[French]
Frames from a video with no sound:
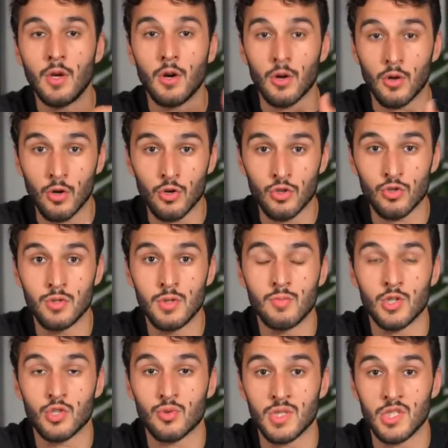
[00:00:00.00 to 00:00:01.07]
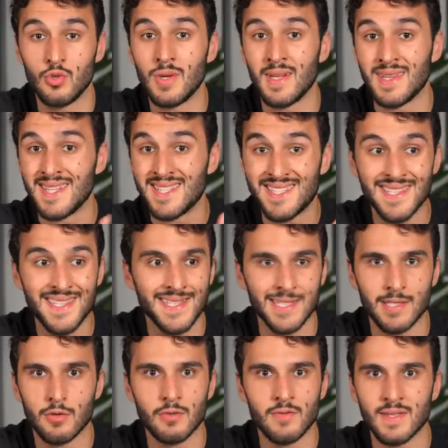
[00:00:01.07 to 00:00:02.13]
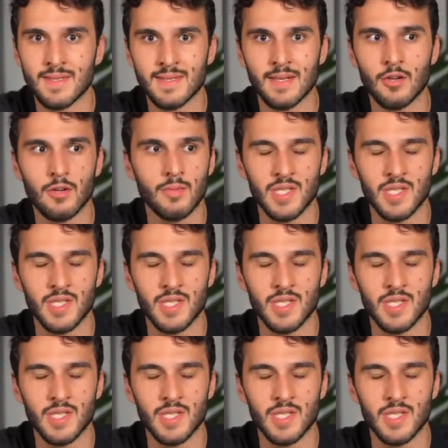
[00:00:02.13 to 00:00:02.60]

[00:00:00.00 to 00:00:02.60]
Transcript: Encore aujourd'hui, moi je continue à tester, j'ai que 25 ans,